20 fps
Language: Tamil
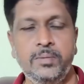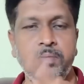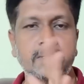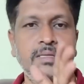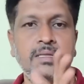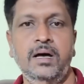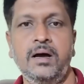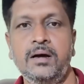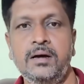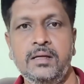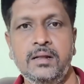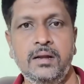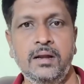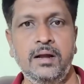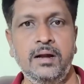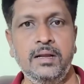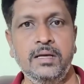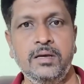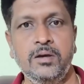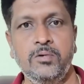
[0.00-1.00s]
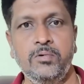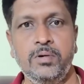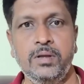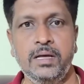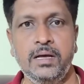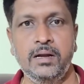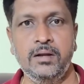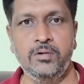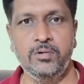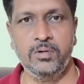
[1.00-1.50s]
மூலிமா தாக்குதல் அளிக்கக்கூடிய
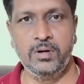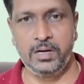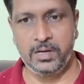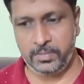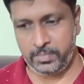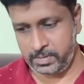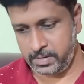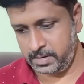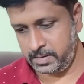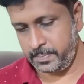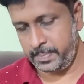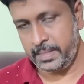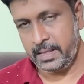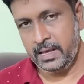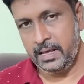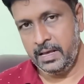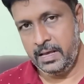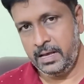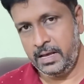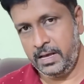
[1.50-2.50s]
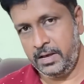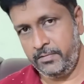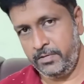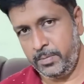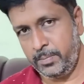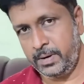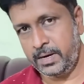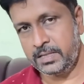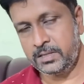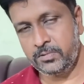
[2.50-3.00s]
அளவுக்கான
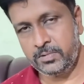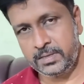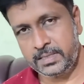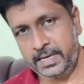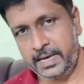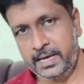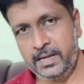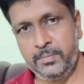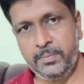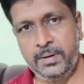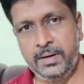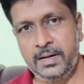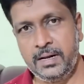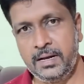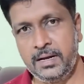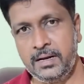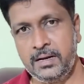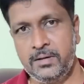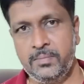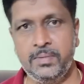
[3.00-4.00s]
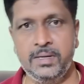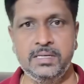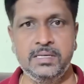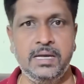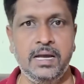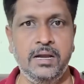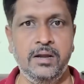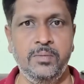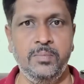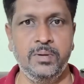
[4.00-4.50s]
விமானத்தை ஒன்று தயார் பண்ணுறாங்கன்ற மாதிரி
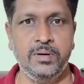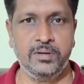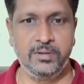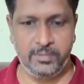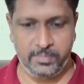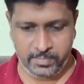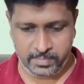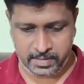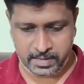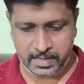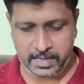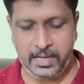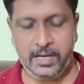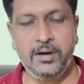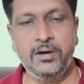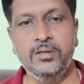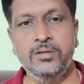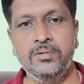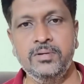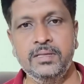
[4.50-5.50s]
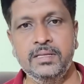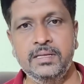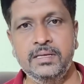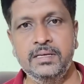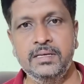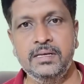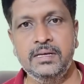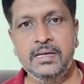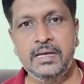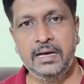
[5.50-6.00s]
கேள்விப்பட்டோம் ரெண்டாவது வந்து
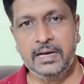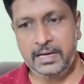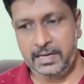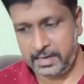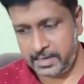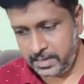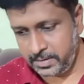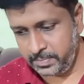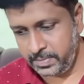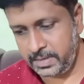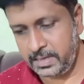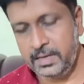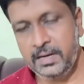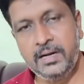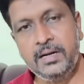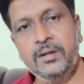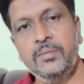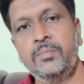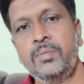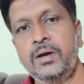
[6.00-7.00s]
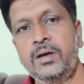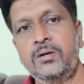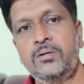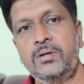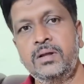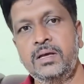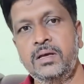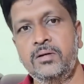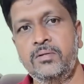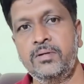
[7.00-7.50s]
கண்டமிட்டு கண்டம்
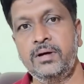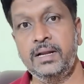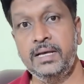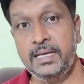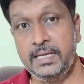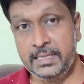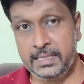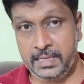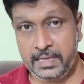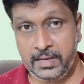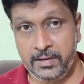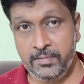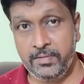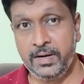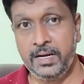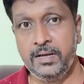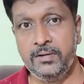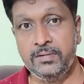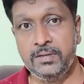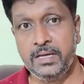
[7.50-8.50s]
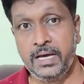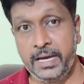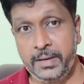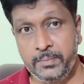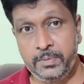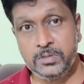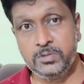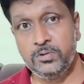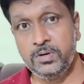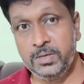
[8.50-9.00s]
பாயக்கூடிய ஏவுகணை இந்த ஏவுகணை வந்து
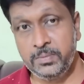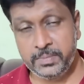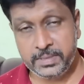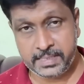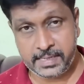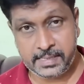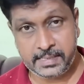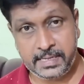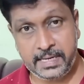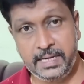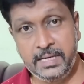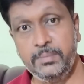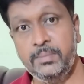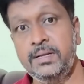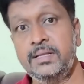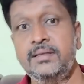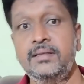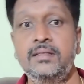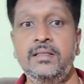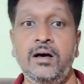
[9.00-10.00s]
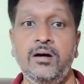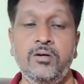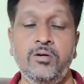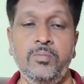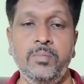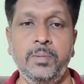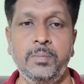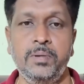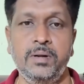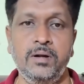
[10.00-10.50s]
ஹைப்பர்சோனிக் மிசைல்ஸ் இடைமறித்து
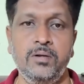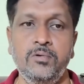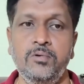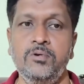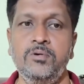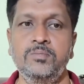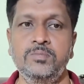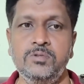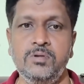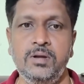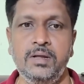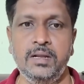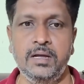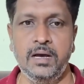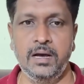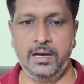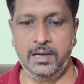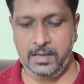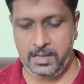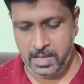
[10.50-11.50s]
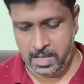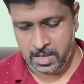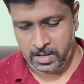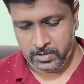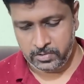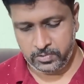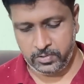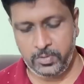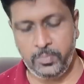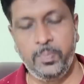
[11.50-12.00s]
தாக்கும் அப்படின்ற அளவுக்கும் சொல்லியிருக்காங்க
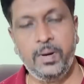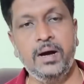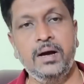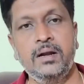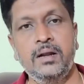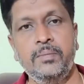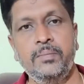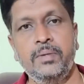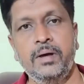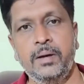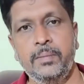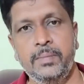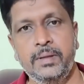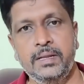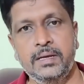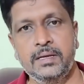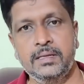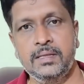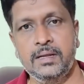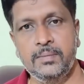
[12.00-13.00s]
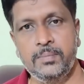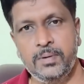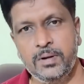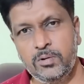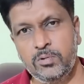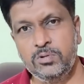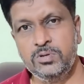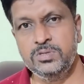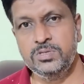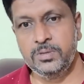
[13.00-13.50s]
ஸோ பார்க்கலாம் அமெரிக்க
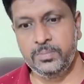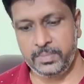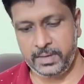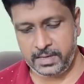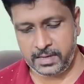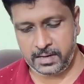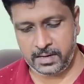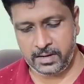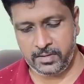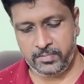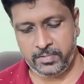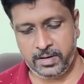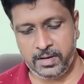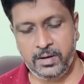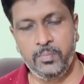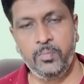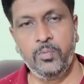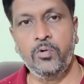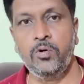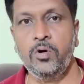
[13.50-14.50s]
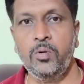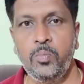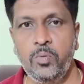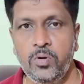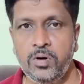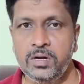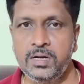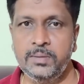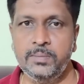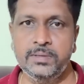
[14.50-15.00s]
தரப்பில் கொஞ்சம் என்னடா போக
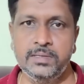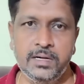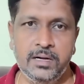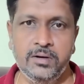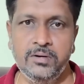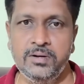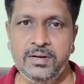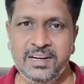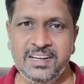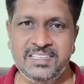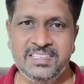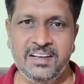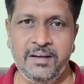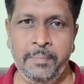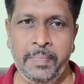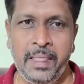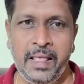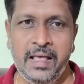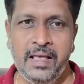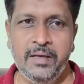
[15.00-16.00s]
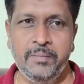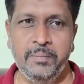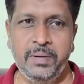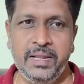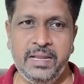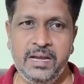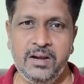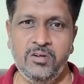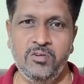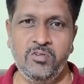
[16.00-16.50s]
போக நம்ம தடுக்கணும்னு நினச்சா
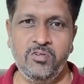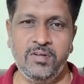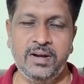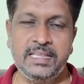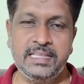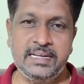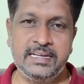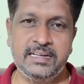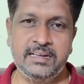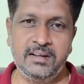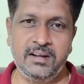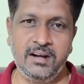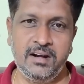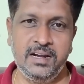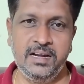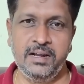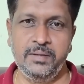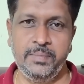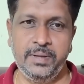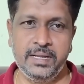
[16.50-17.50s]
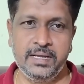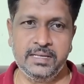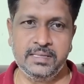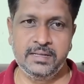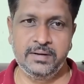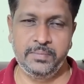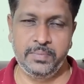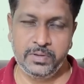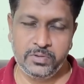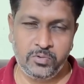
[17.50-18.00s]
பெரிய அளவுக்கு வளர்ந்துட்டு இருக்கிறாங்களே அமெரிக்க
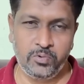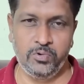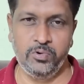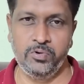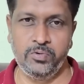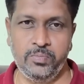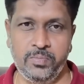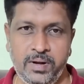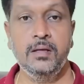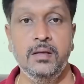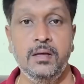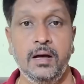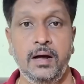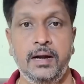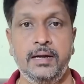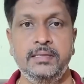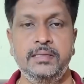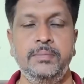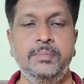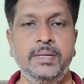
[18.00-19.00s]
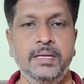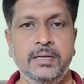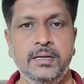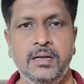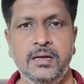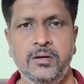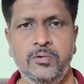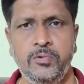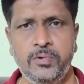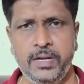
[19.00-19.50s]
தரப்பில் தோன்றும் அடுத்தபடி
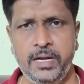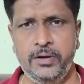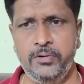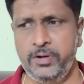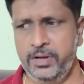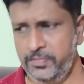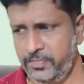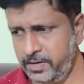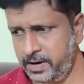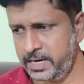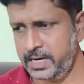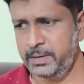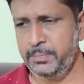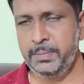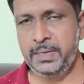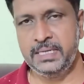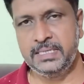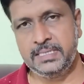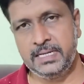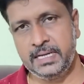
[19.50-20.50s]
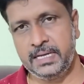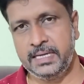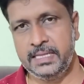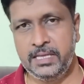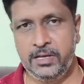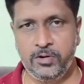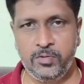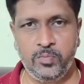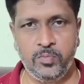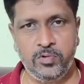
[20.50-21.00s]
என்ன உக்ரைனுடைய ஃபாரின் மினிஸ்டர் இங்கே
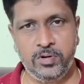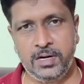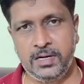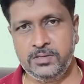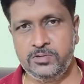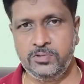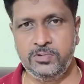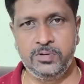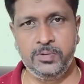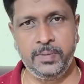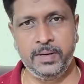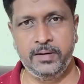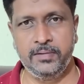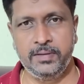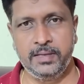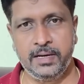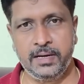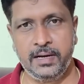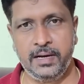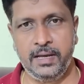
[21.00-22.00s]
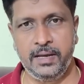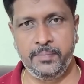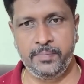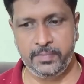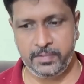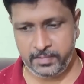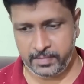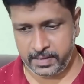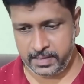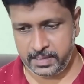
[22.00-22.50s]
இந்தியாவுக்கு மூணு நாள் சுற்றுப்பயணம் வந்தாங்க இல்லையா
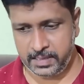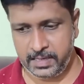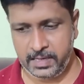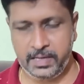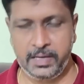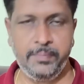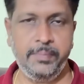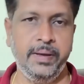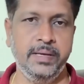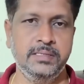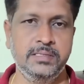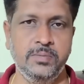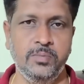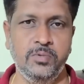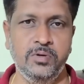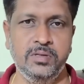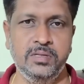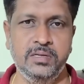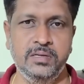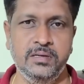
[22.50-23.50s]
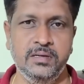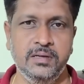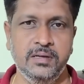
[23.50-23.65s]
வந்து இன்றைக்கி பேசும்போது